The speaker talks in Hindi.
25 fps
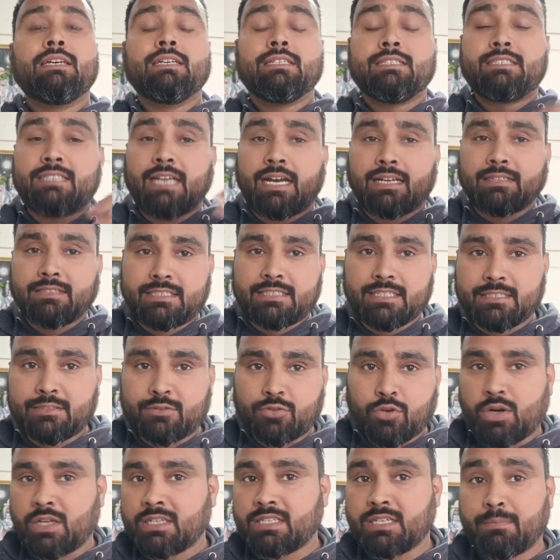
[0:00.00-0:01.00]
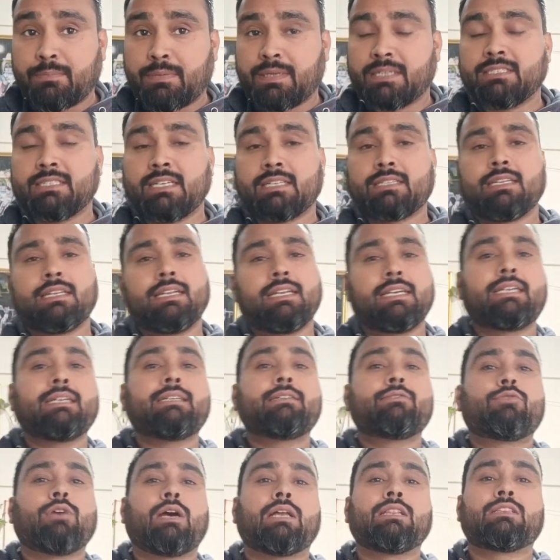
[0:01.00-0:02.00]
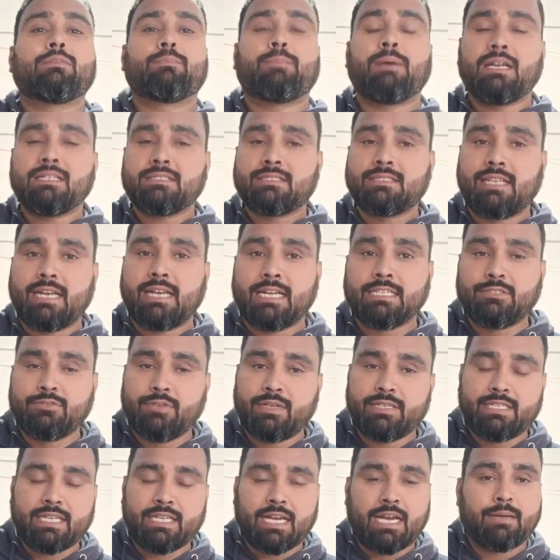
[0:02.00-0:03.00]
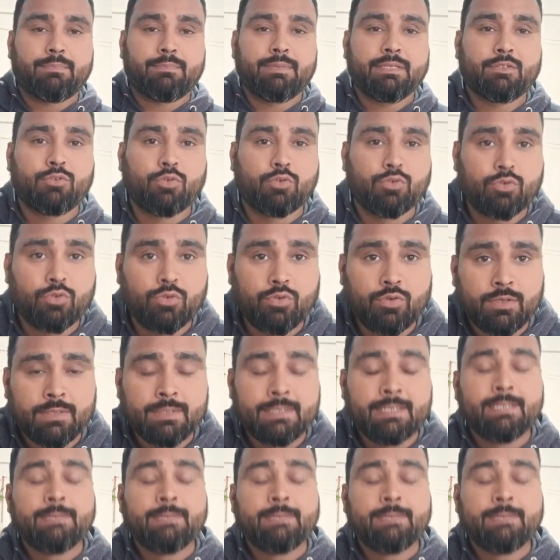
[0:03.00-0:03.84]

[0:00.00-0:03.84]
चांसेस थोड़ा सा बढ़ जाते हैं लेकिन ट्वेल्थ पास ग्रेजुएट यहाँ पे दोनों